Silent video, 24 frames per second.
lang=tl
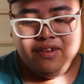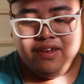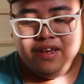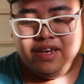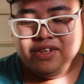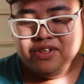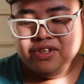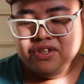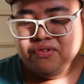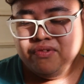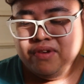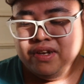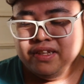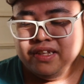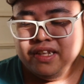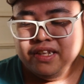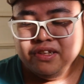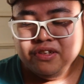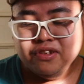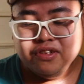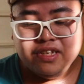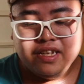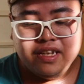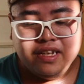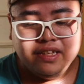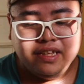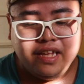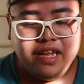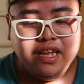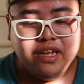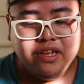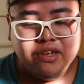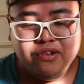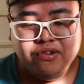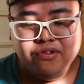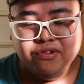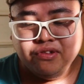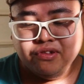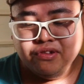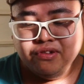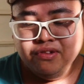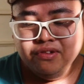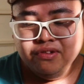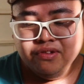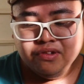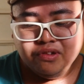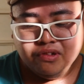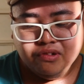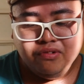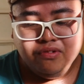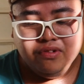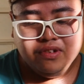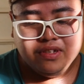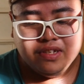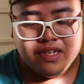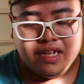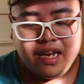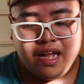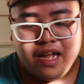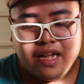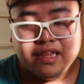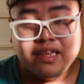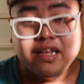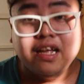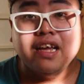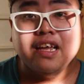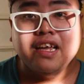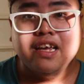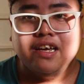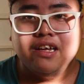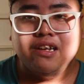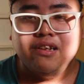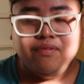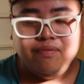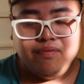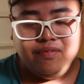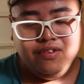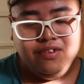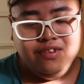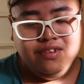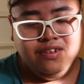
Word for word: I just wanted to say thank you to sa lahat ng help.